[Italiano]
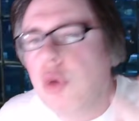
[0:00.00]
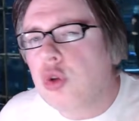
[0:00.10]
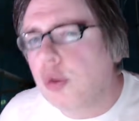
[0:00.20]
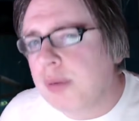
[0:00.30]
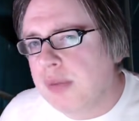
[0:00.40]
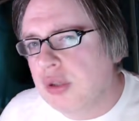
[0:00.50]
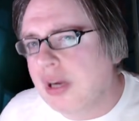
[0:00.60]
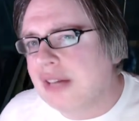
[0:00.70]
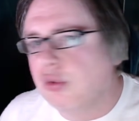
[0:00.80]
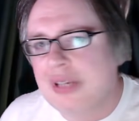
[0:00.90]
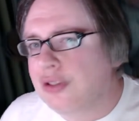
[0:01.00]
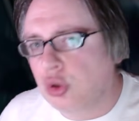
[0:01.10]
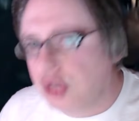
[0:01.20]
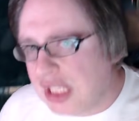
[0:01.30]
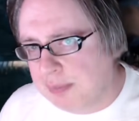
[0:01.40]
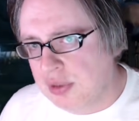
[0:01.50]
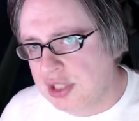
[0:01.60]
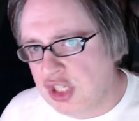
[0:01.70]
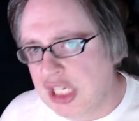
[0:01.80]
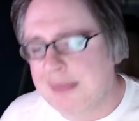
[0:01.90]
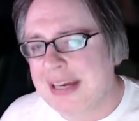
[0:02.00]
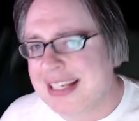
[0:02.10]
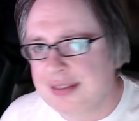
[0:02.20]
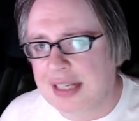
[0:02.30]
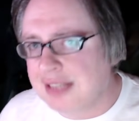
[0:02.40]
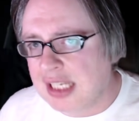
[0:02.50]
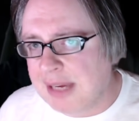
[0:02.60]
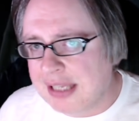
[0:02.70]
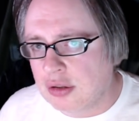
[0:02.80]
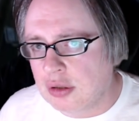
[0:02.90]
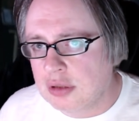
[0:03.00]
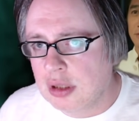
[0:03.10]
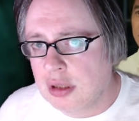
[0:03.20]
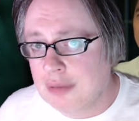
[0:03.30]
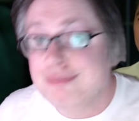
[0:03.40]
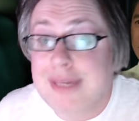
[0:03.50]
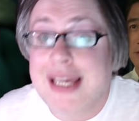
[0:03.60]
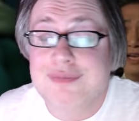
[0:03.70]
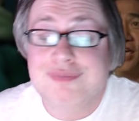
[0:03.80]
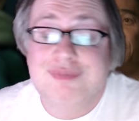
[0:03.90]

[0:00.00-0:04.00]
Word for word: molto più abituato a un altro tipo di cinema e di intrattenimento? Beh,